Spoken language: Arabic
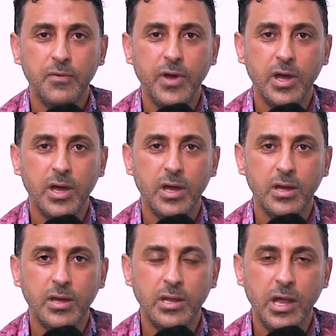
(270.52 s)

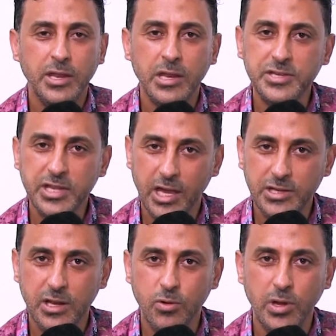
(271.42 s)
فهذه
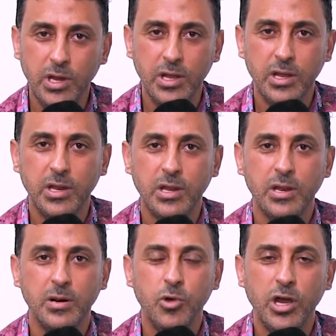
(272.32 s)
نصيحتي لكل
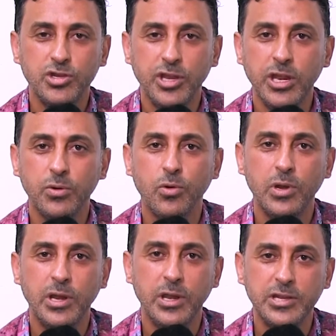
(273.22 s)
المهاجرين وكل
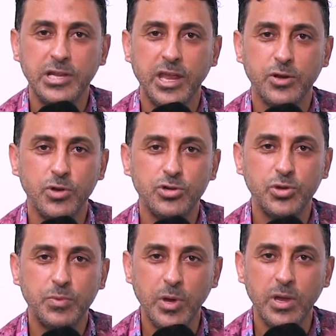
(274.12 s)
الناس اللي
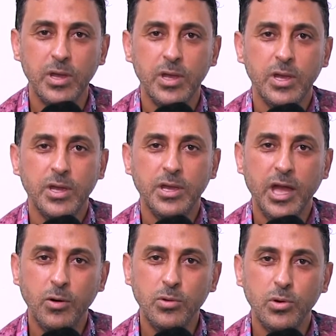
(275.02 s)
كيتواجدوا تما
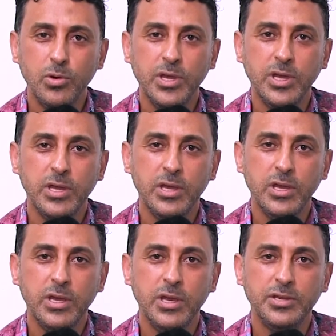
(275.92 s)
يحاولوا
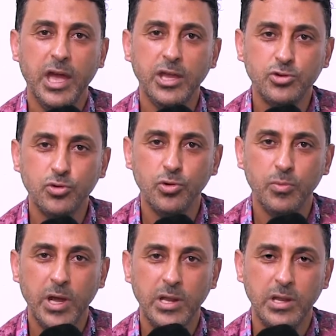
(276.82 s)
يتعايشوا
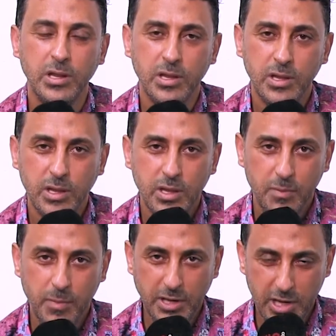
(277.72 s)
مع ال...
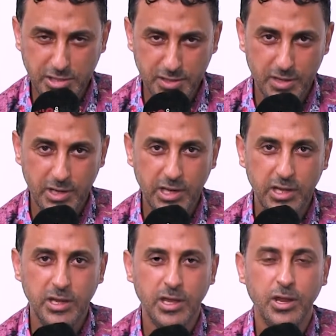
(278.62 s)
مع الناس
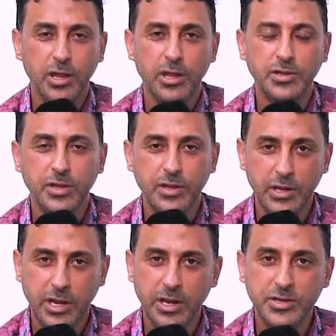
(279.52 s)
اللي
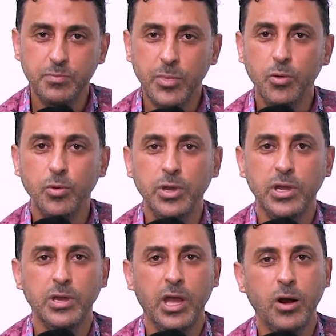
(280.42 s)
كاينين تما
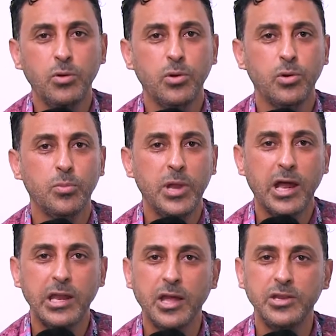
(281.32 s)
ويحاولوا
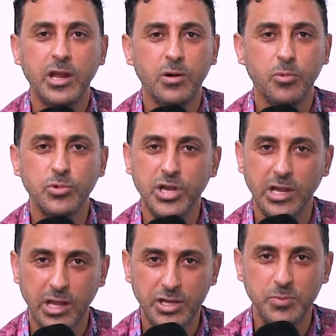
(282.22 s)
بالاخلاق ديالهم وان شاء
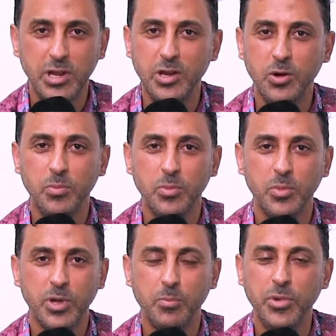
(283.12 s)
الله نتمنى لهم
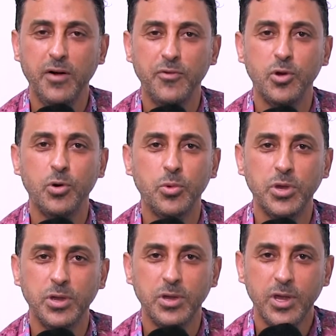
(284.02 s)
ربي يحفظهم
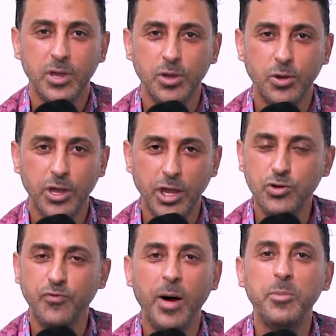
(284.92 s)

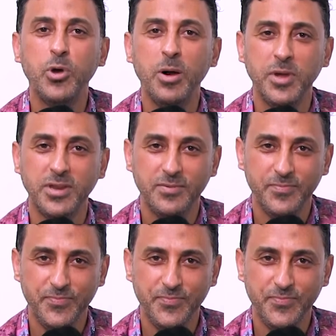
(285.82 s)
ويعيشوا في امن وامان